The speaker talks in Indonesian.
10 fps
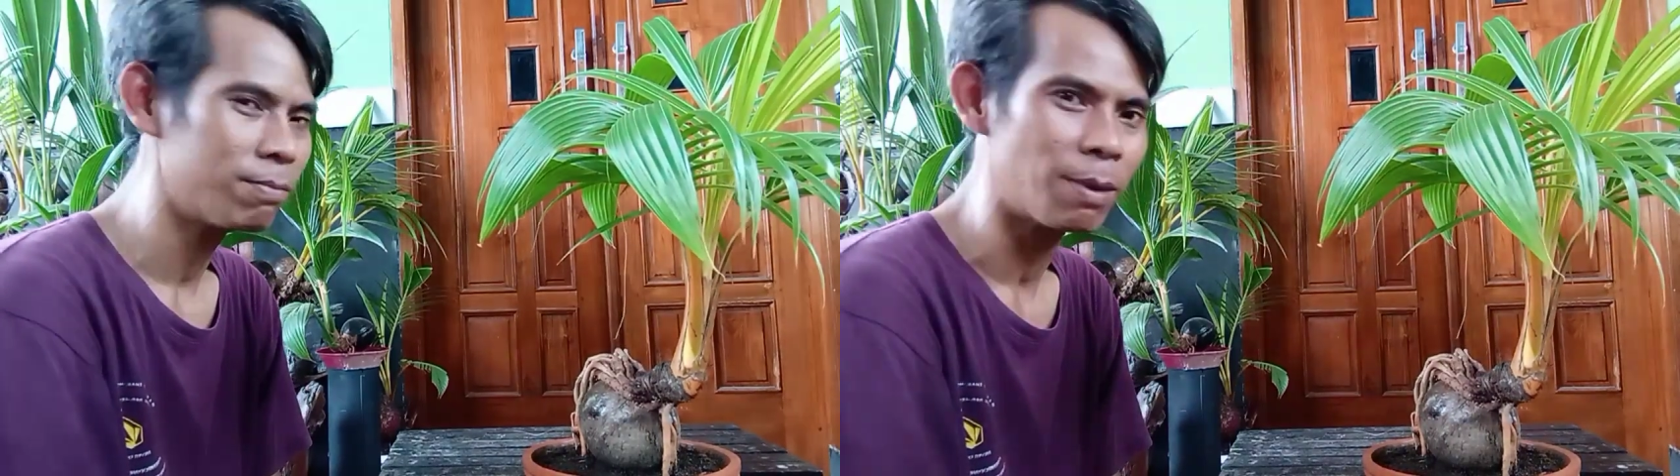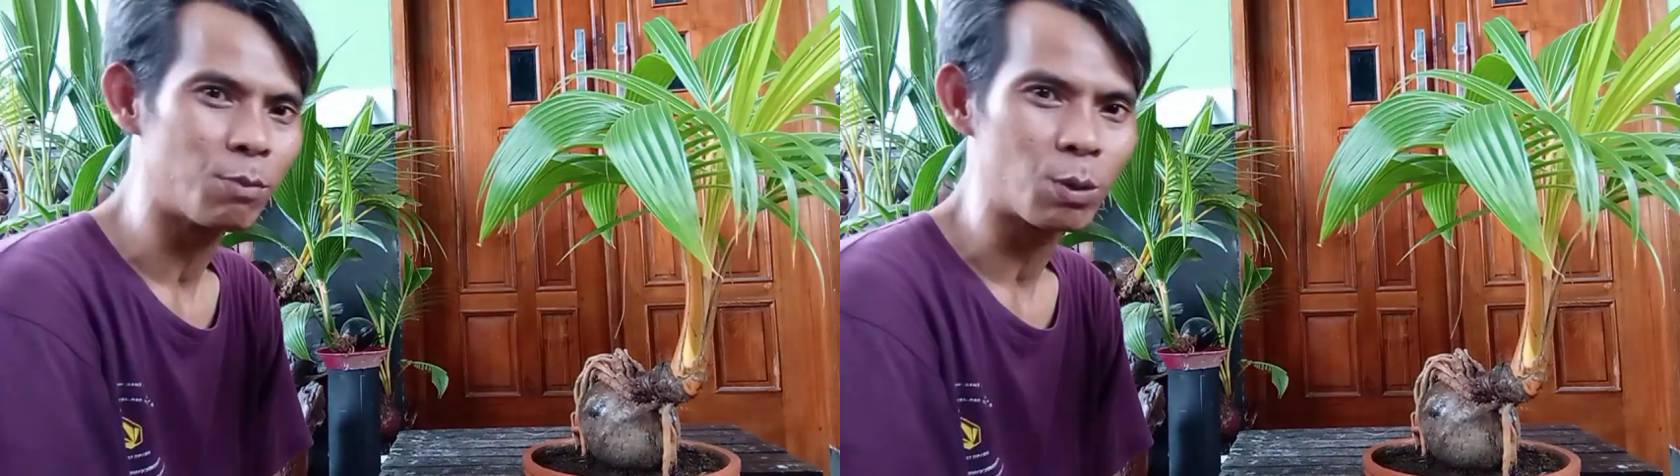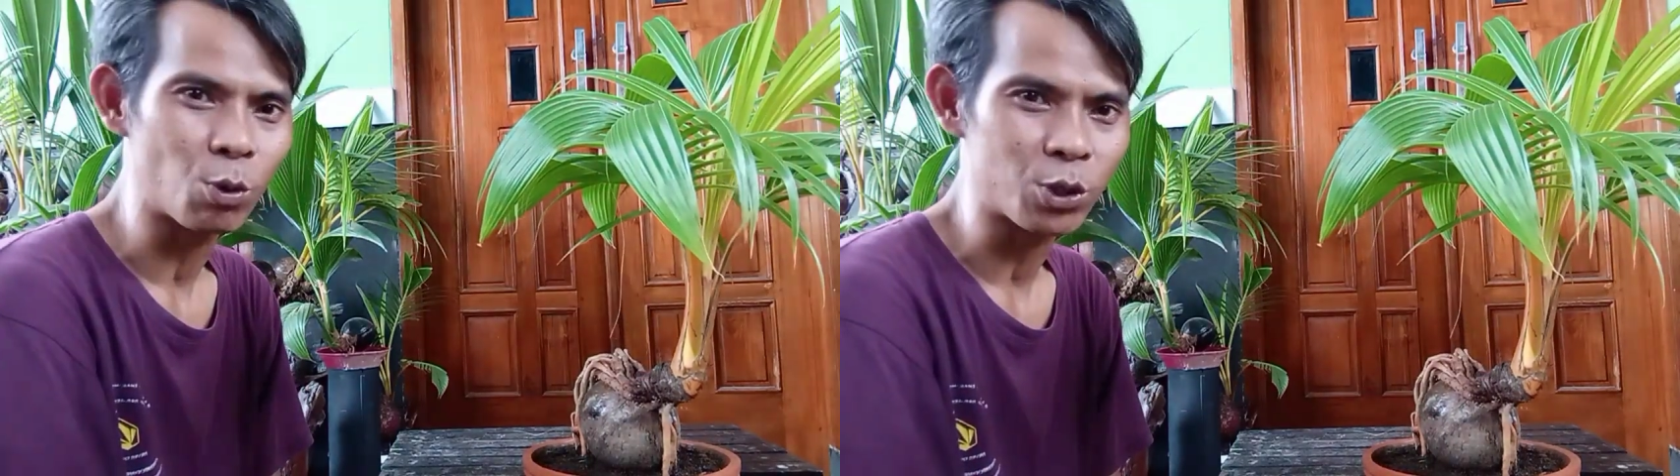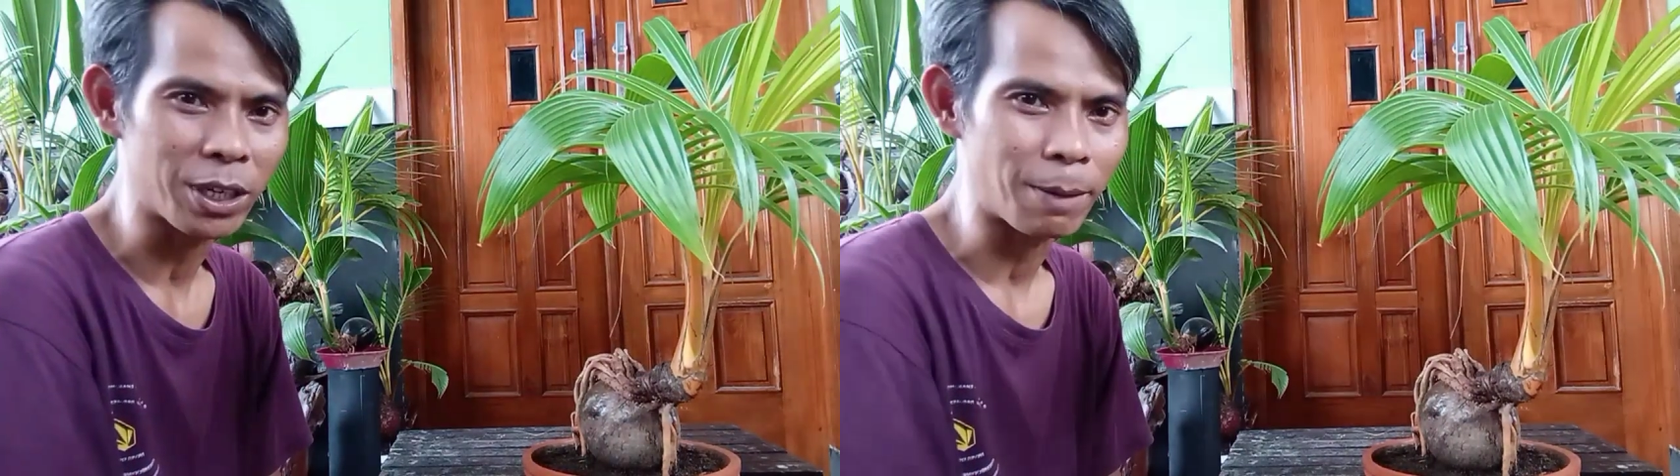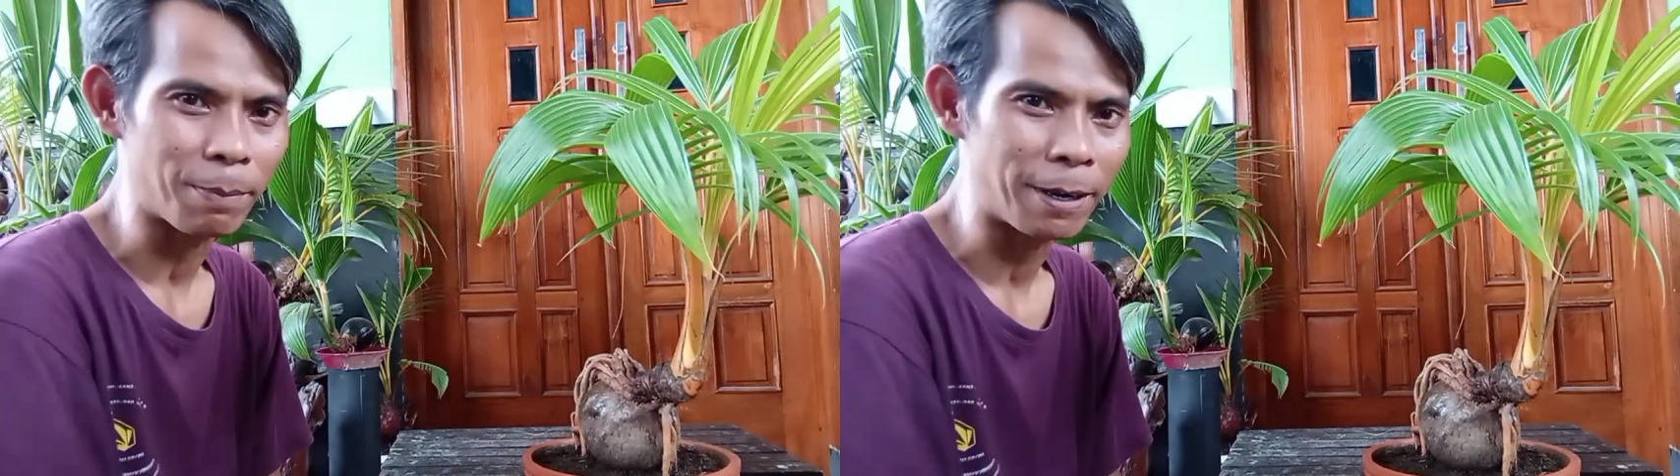membuat
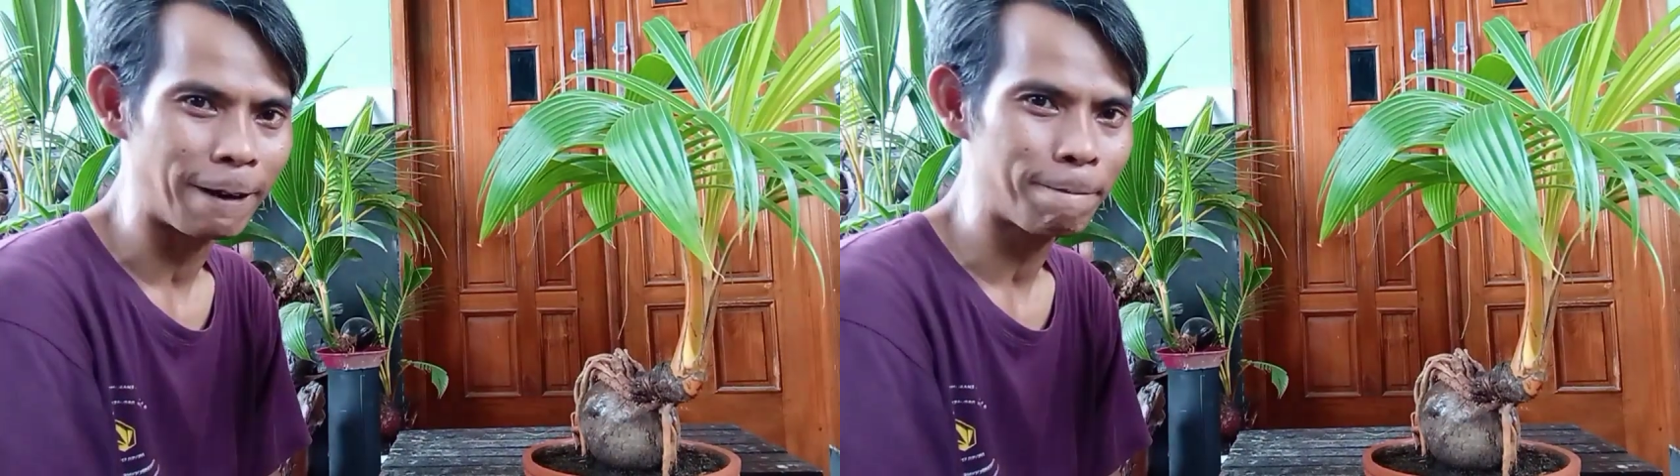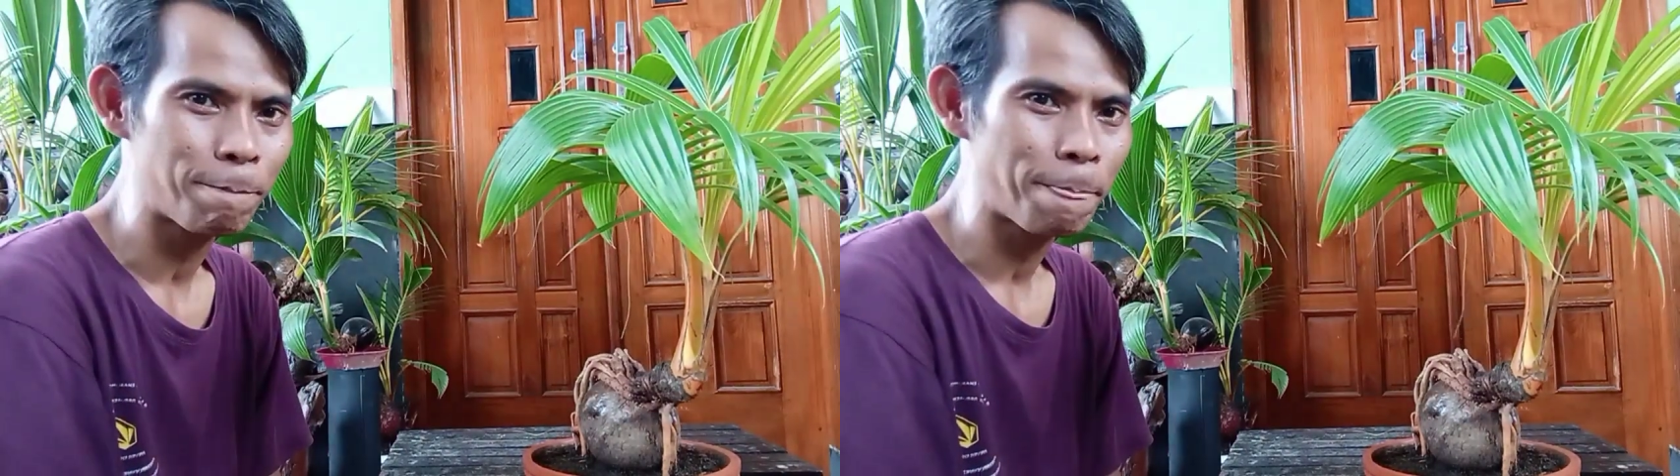bose kelapa